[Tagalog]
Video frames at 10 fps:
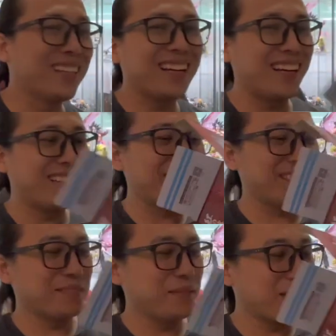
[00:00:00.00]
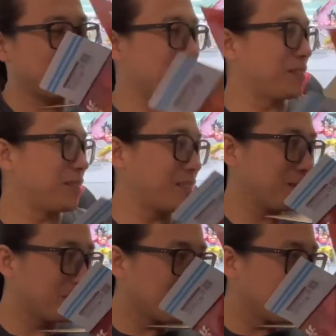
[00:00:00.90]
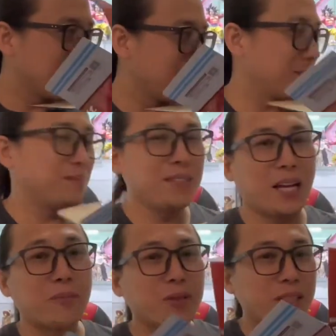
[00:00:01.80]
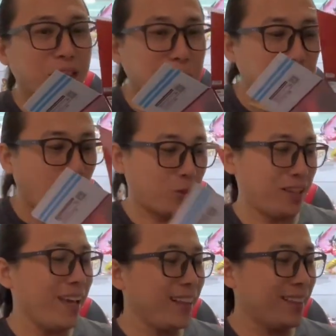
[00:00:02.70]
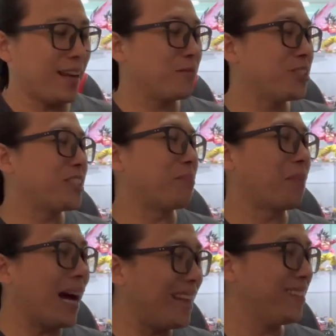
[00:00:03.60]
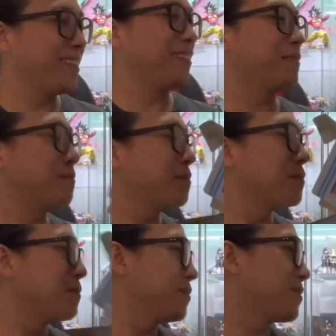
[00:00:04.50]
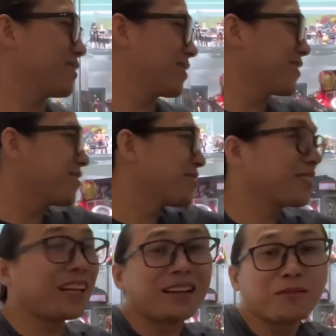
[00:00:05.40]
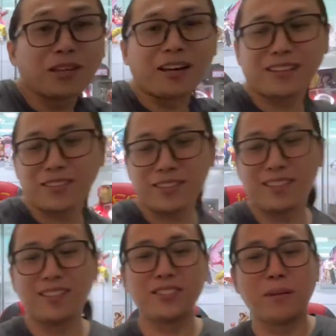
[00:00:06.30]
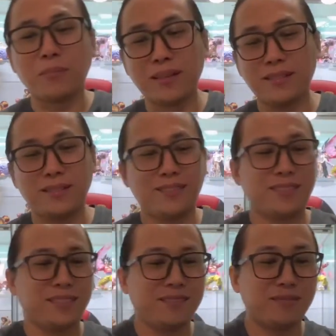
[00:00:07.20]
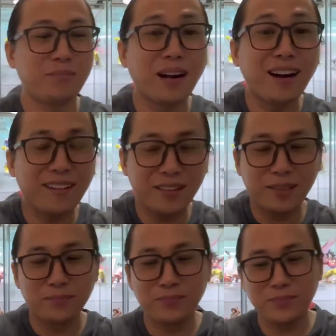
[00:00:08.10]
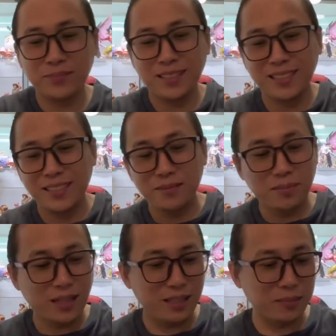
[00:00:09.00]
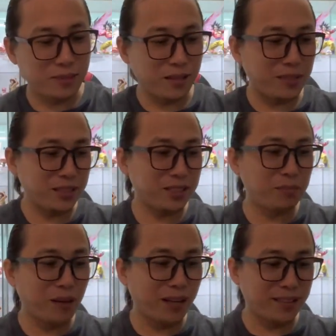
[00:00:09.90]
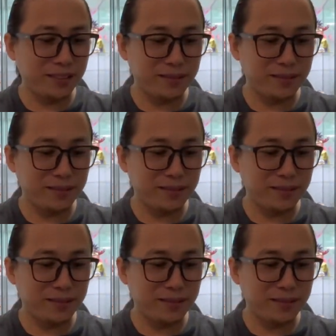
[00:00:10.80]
Nakaka-addict yung mga ganito eh. Hmm, amoy imported. Amoy Japan. Kala mo nakarating na ng Japan. Pangarap, pangarap makapag-Japan.